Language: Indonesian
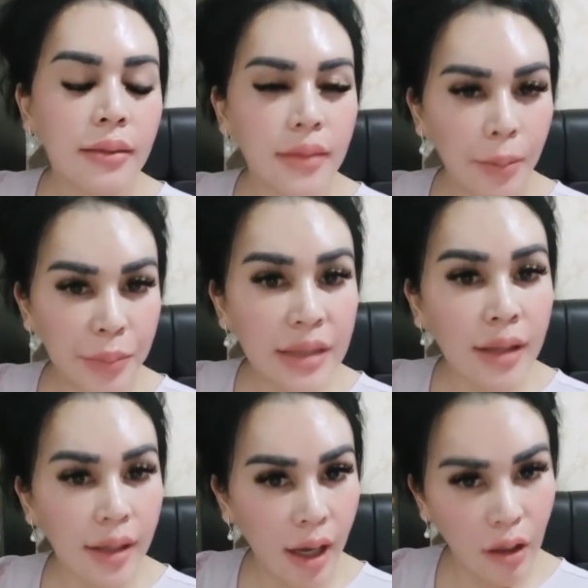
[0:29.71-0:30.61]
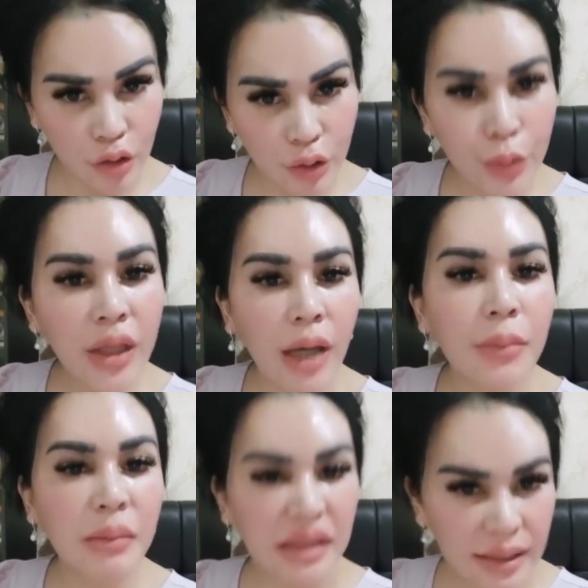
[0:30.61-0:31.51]
tapi saya harus juga
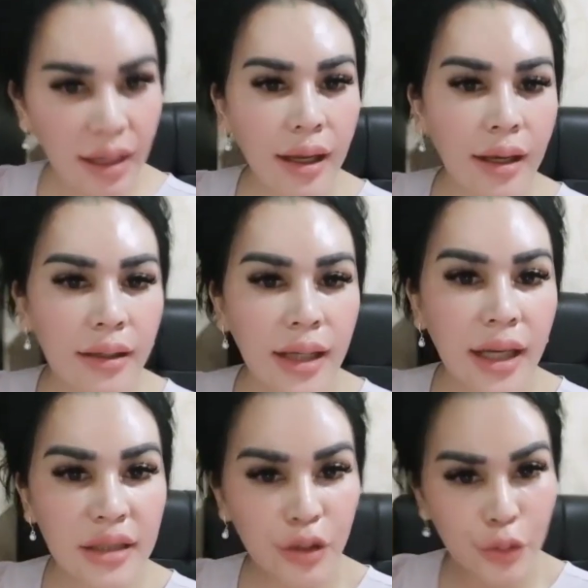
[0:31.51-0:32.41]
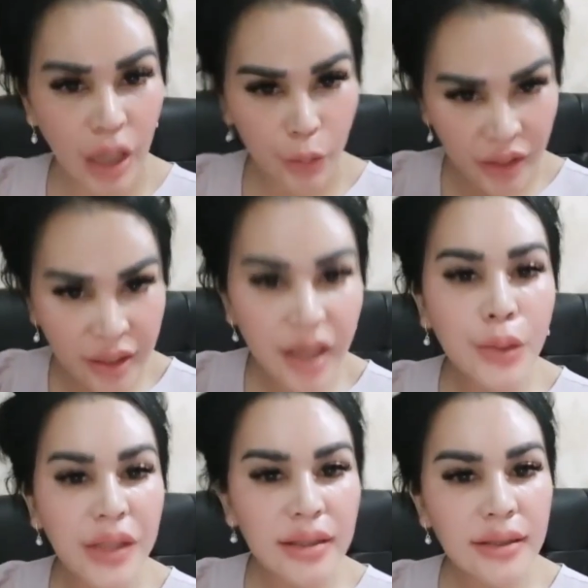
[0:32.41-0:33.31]
berbicara karena saya juga warga
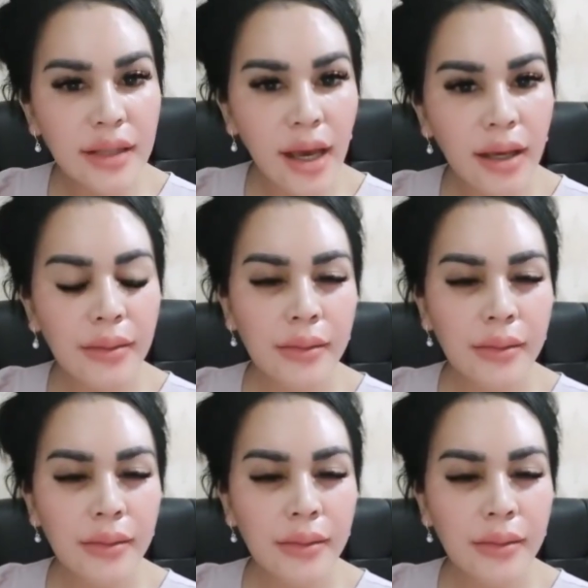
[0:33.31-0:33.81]
Indonesia